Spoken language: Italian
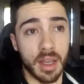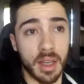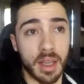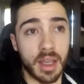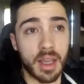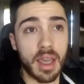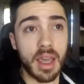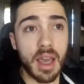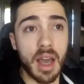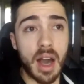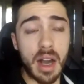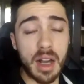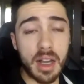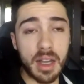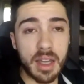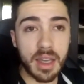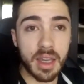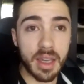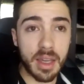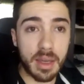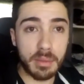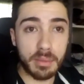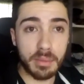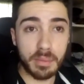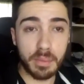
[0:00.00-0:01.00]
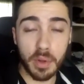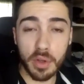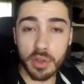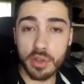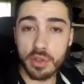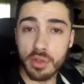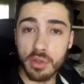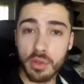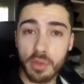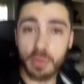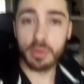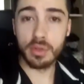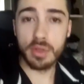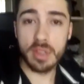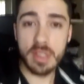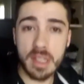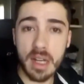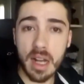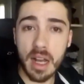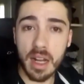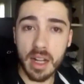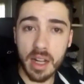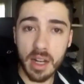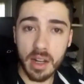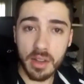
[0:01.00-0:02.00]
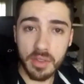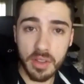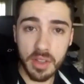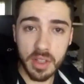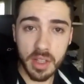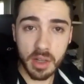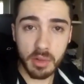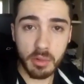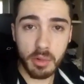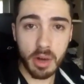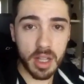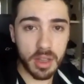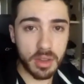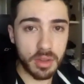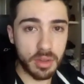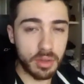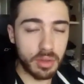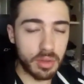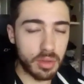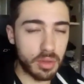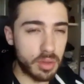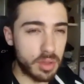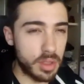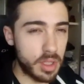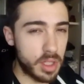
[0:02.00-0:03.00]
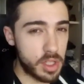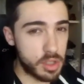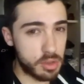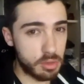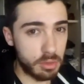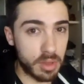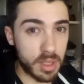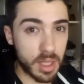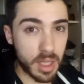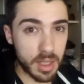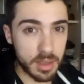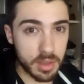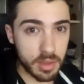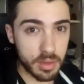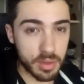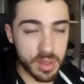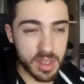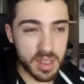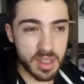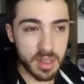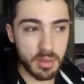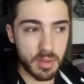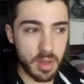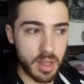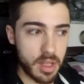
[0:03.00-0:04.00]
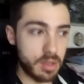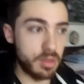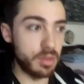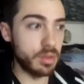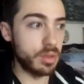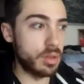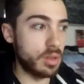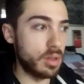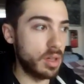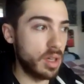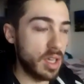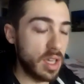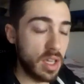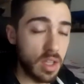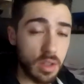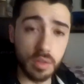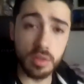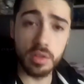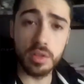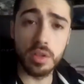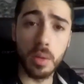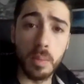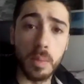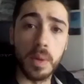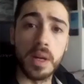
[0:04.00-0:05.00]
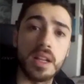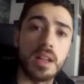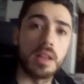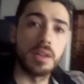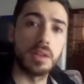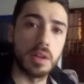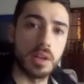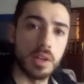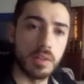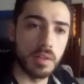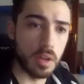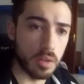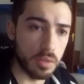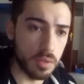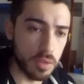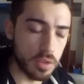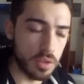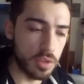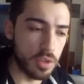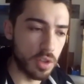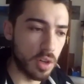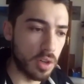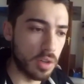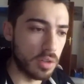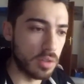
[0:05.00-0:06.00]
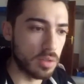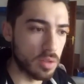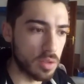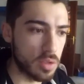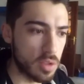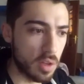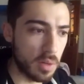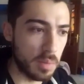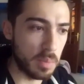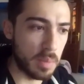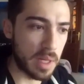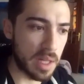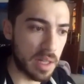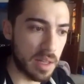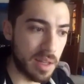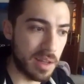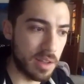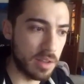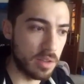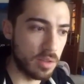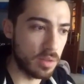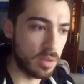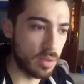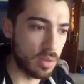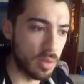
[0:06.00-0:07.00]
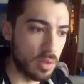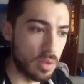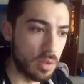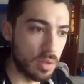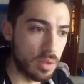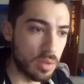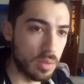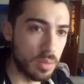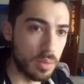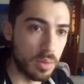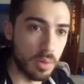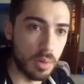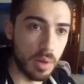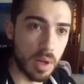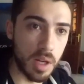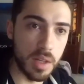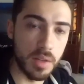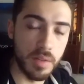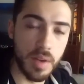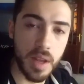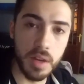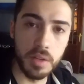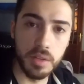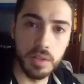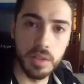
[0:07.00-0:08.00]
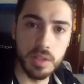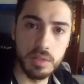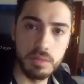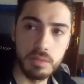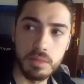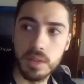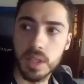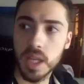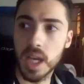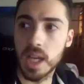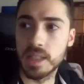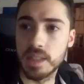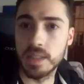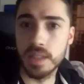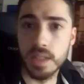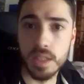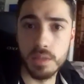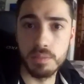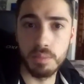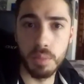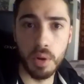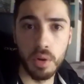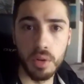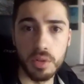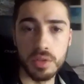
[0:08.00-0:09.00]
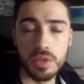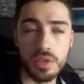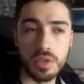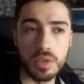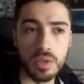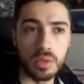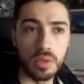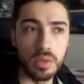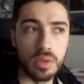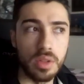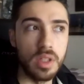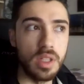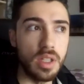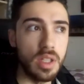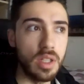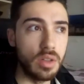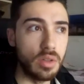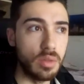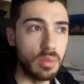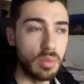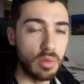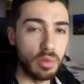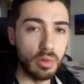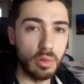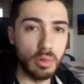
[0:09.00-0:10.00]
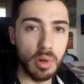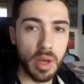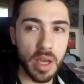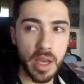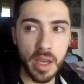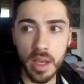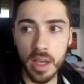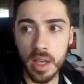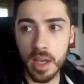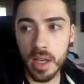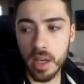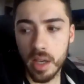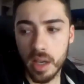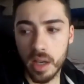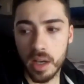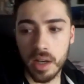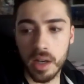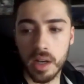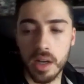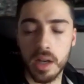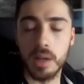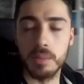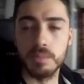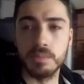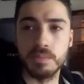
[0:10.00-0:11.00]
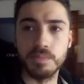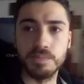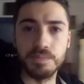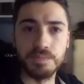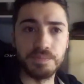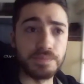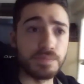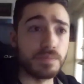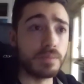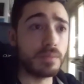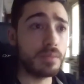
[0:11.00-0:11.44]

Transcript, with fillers: che anche possono frustrare alla fine quando i risultati non si vedono. E non sto parlando a livello di gioco, non sto parlando comunque a livello di risultati, di sponsor o di comunque um,